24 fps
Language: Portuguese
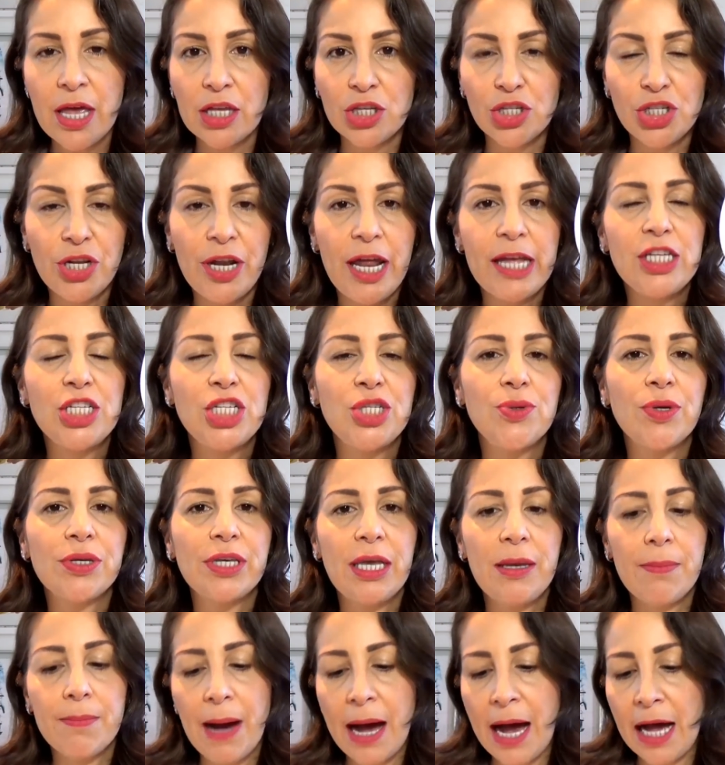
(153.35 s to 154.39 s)
direitinho
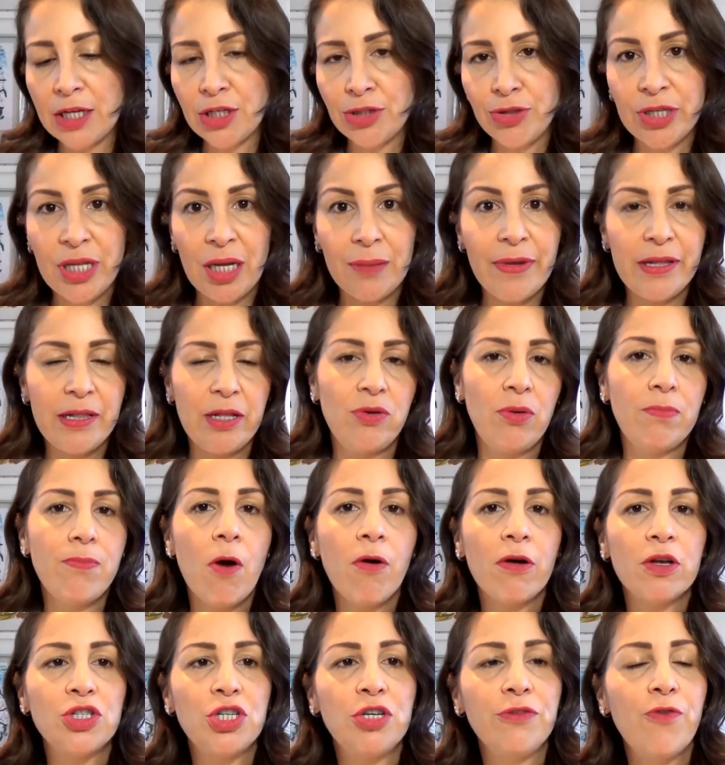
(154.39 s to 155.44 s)
aqui embaixo e também lá no
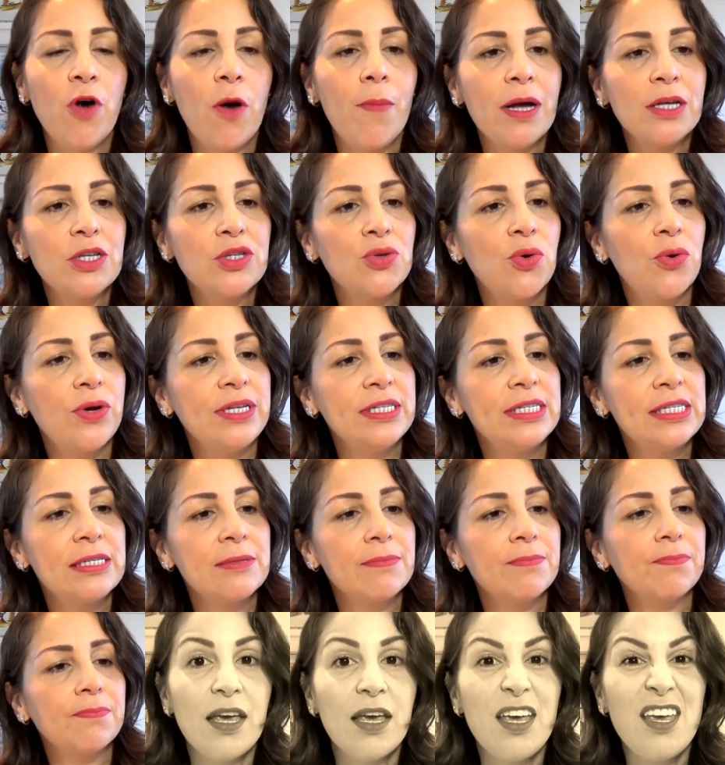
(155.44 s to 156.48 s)
box de
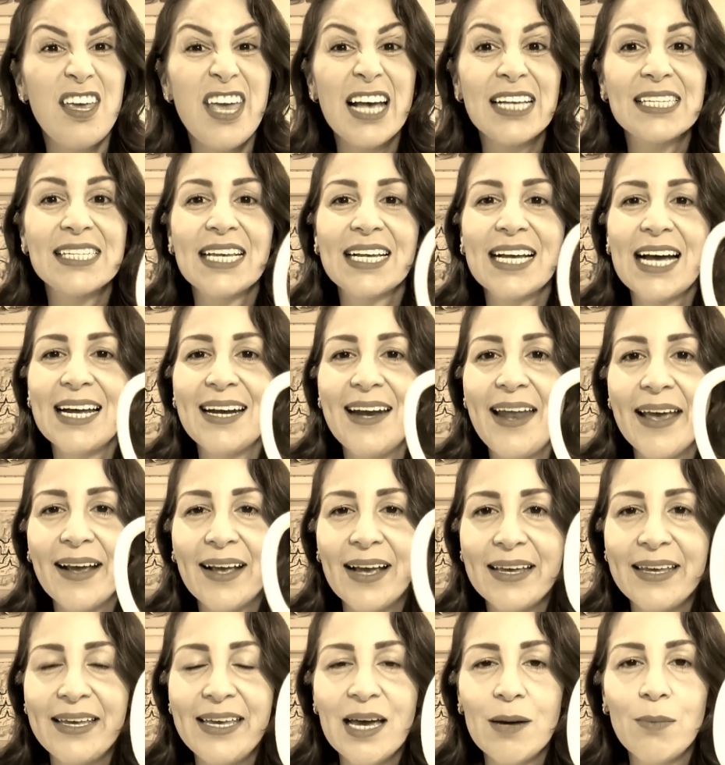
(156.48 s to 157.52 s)
informações. E essa
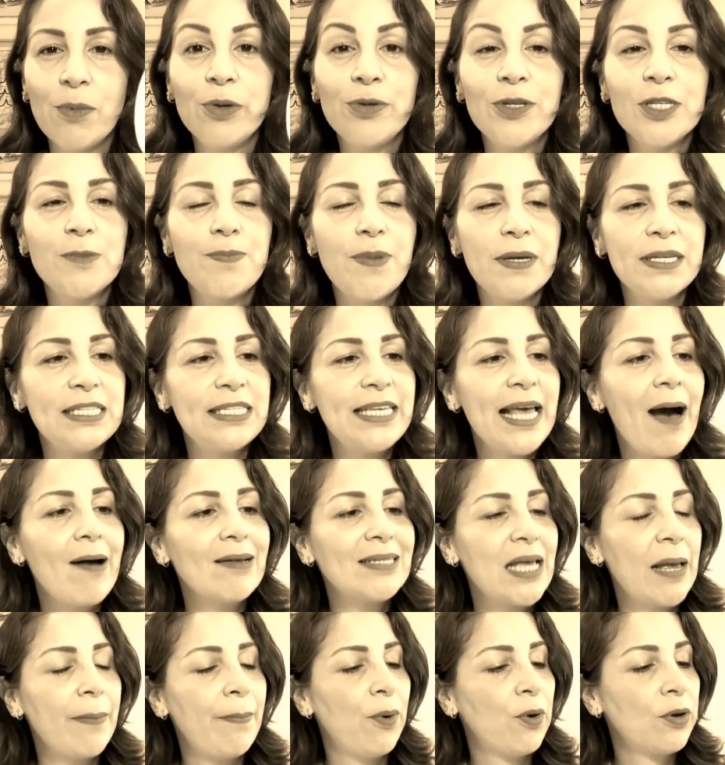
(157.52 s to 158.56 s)
caneca aqui é muito especial,
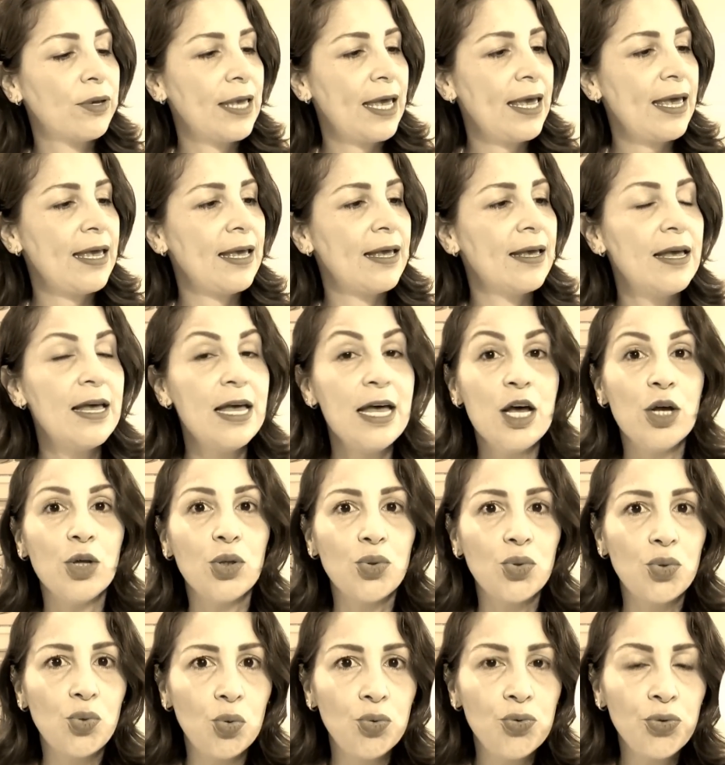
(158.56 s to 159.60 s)
sabe por quê?
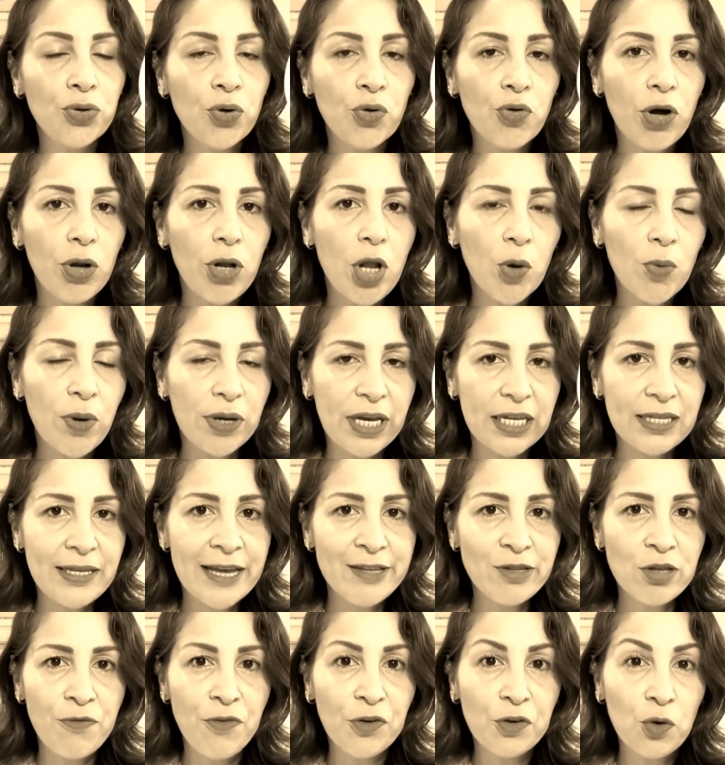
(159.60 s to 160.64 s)
Tudo que eu coloco aqui
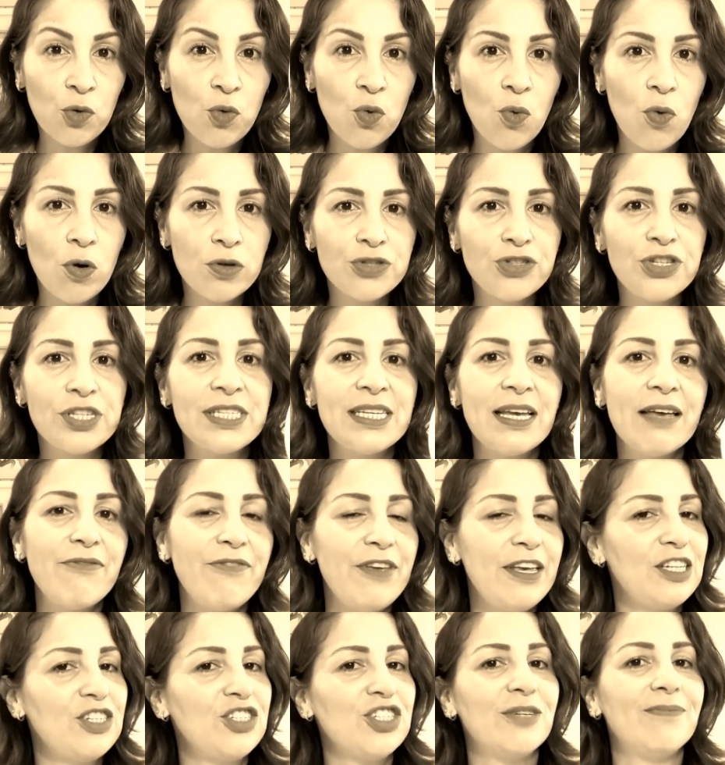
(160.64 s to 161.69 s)
dentro fica com gosto de
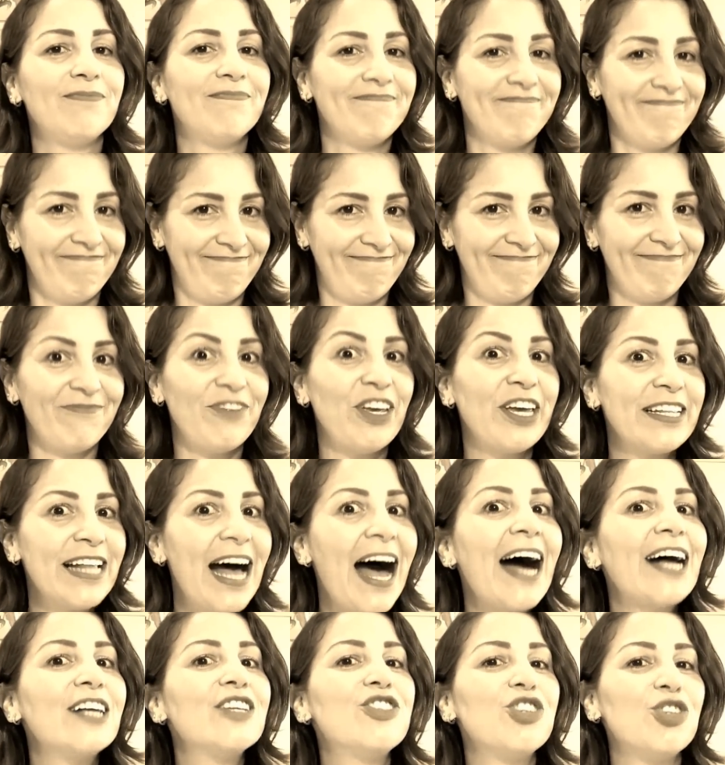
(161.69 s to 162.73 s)
cerveja.
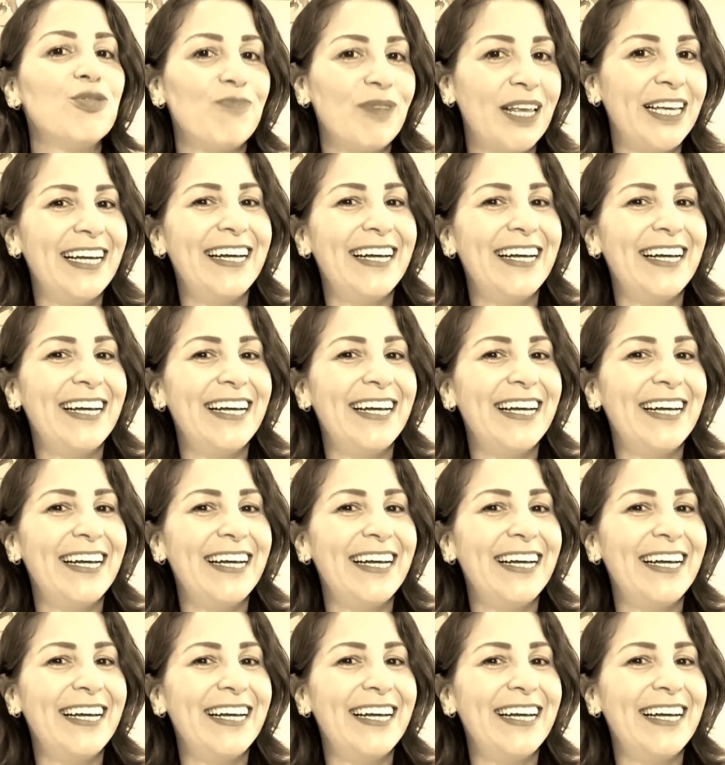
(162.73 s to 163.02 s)
Verdade?